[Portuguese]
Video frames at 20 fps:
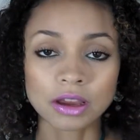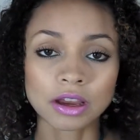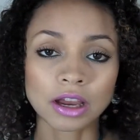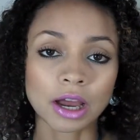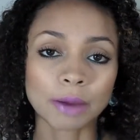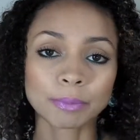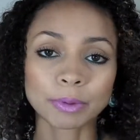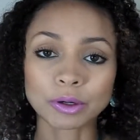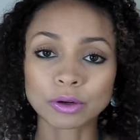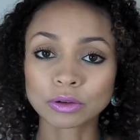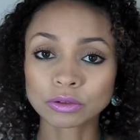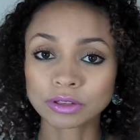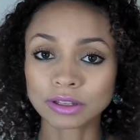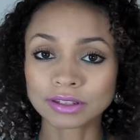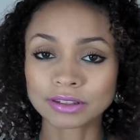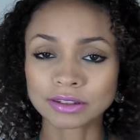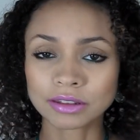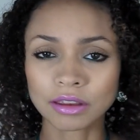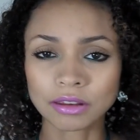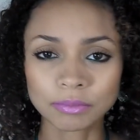A pergunta é
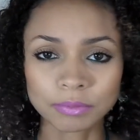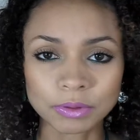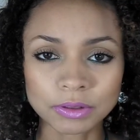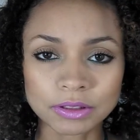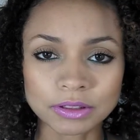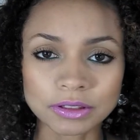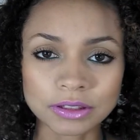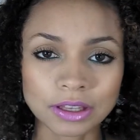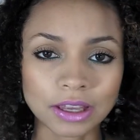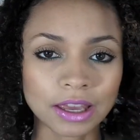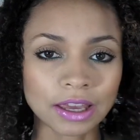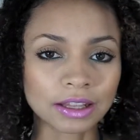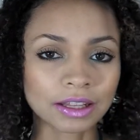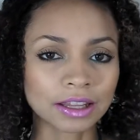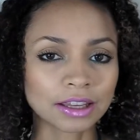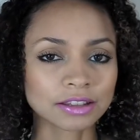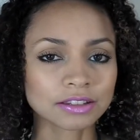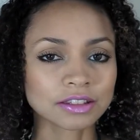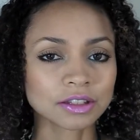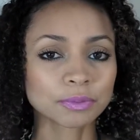simples,
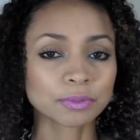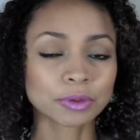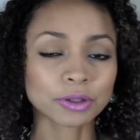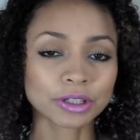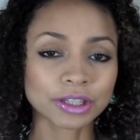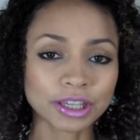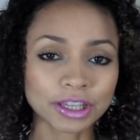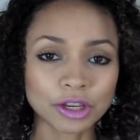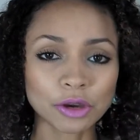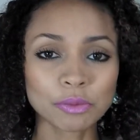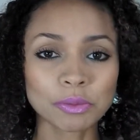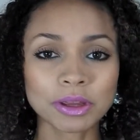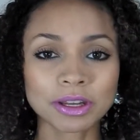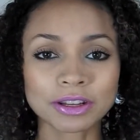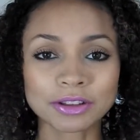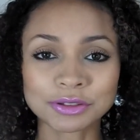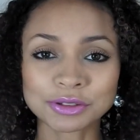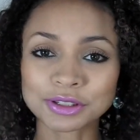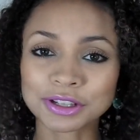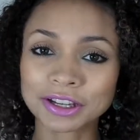ela é assim, por que, que eu
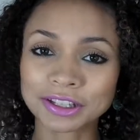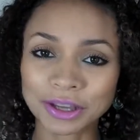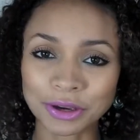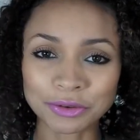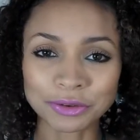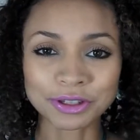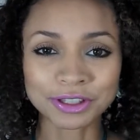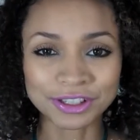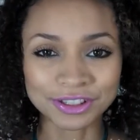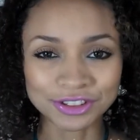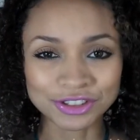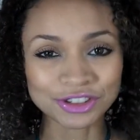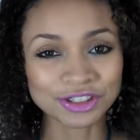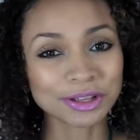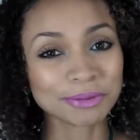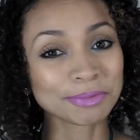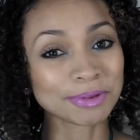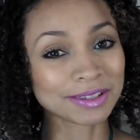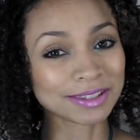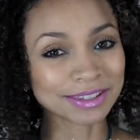mereço ganhar o kit
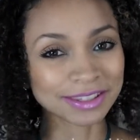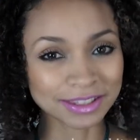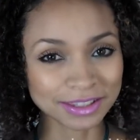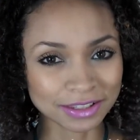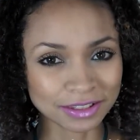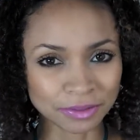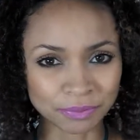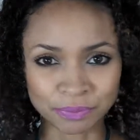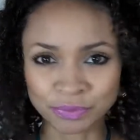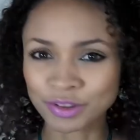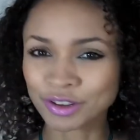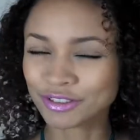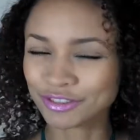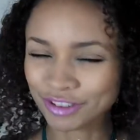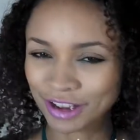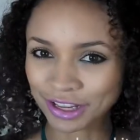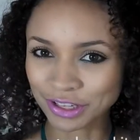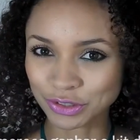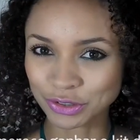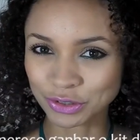da pesquisa?
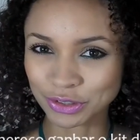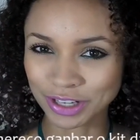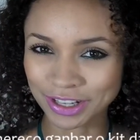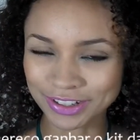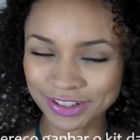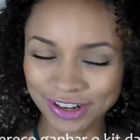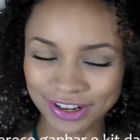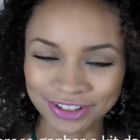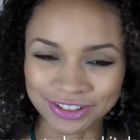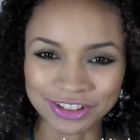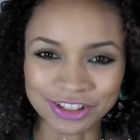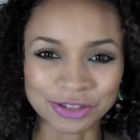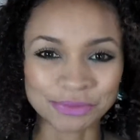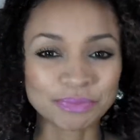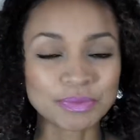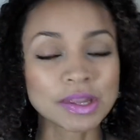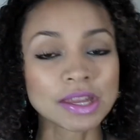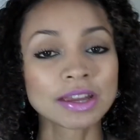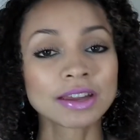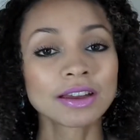Fácil, né, gente?
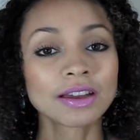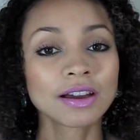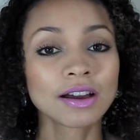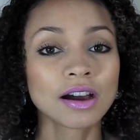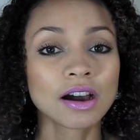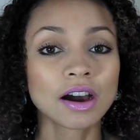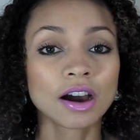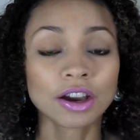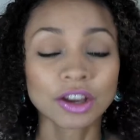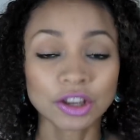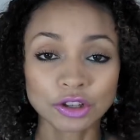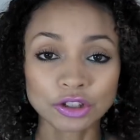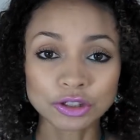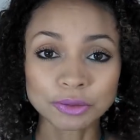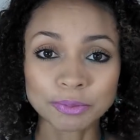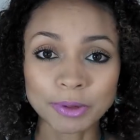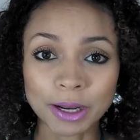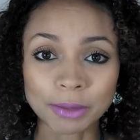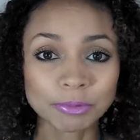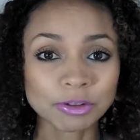E os
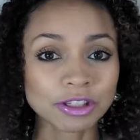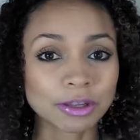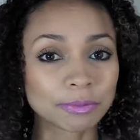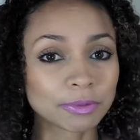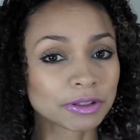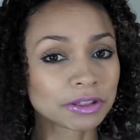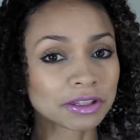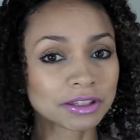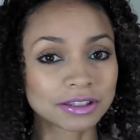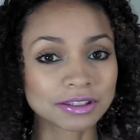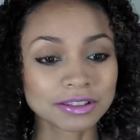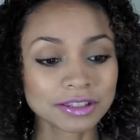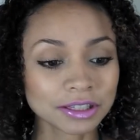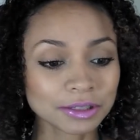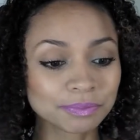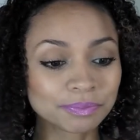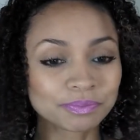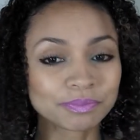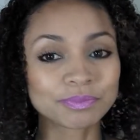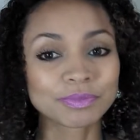prêmios da pesquisa
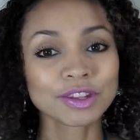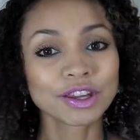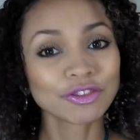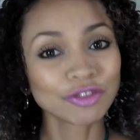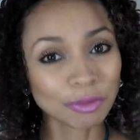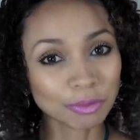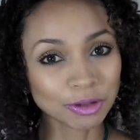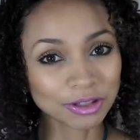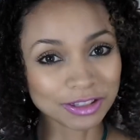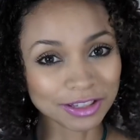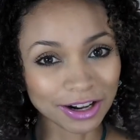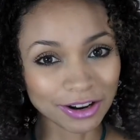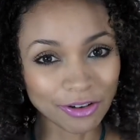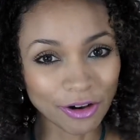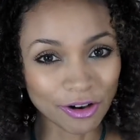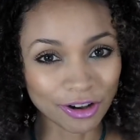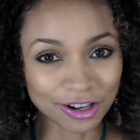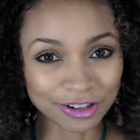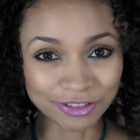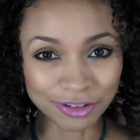eu vou mostrar
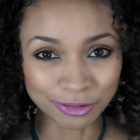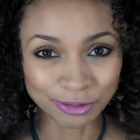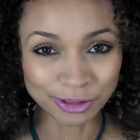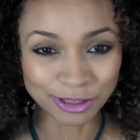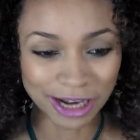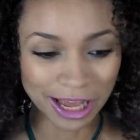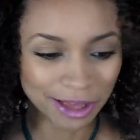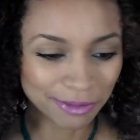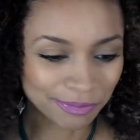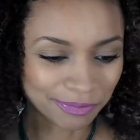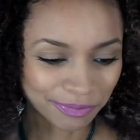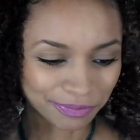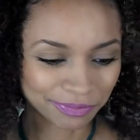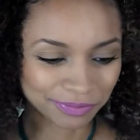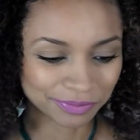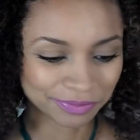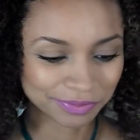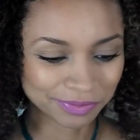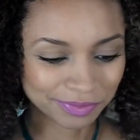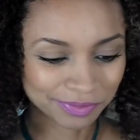agora, vamos lá?
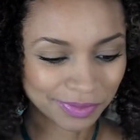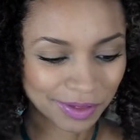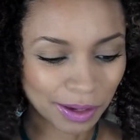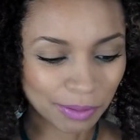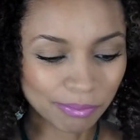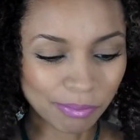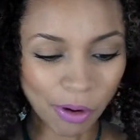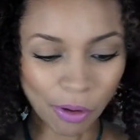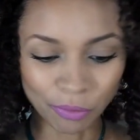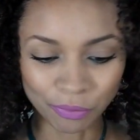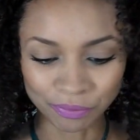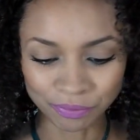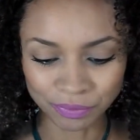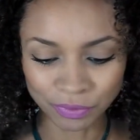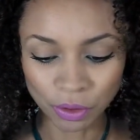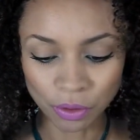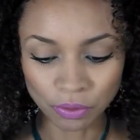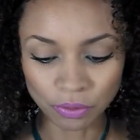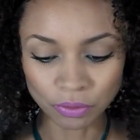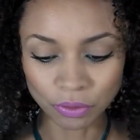Bom,
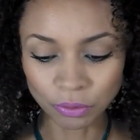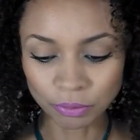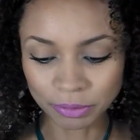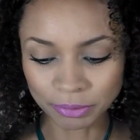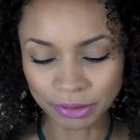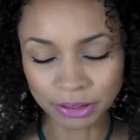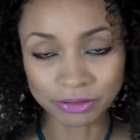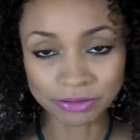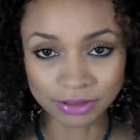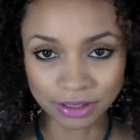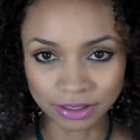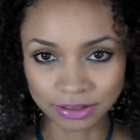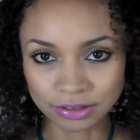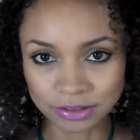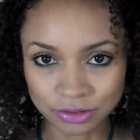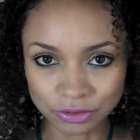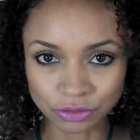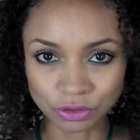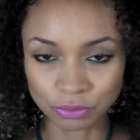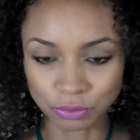o primeiro deles
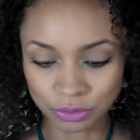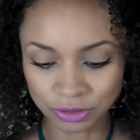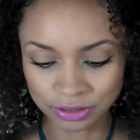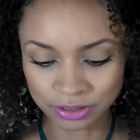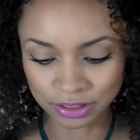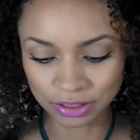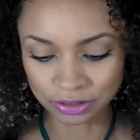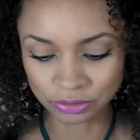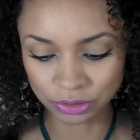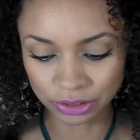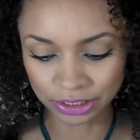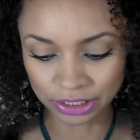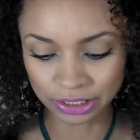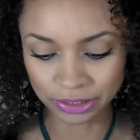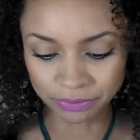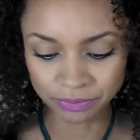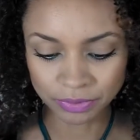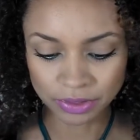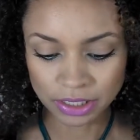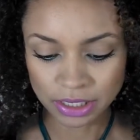que eu estou mostrando
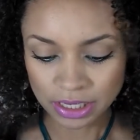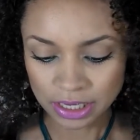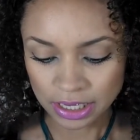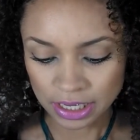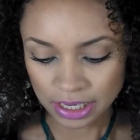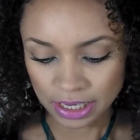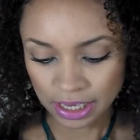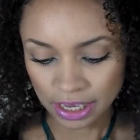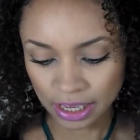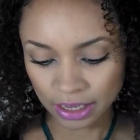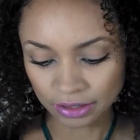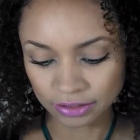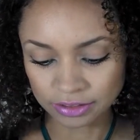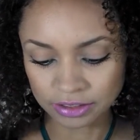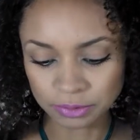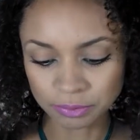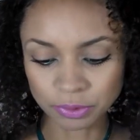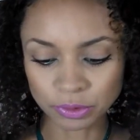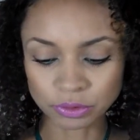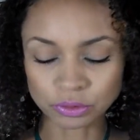aqui é
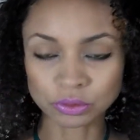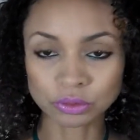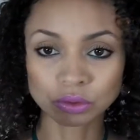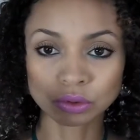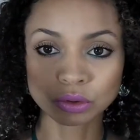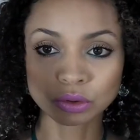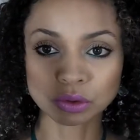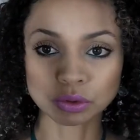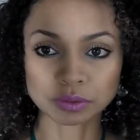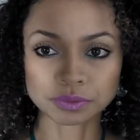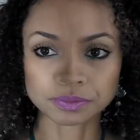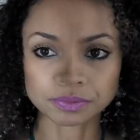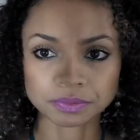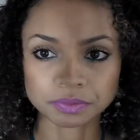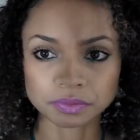esse produto,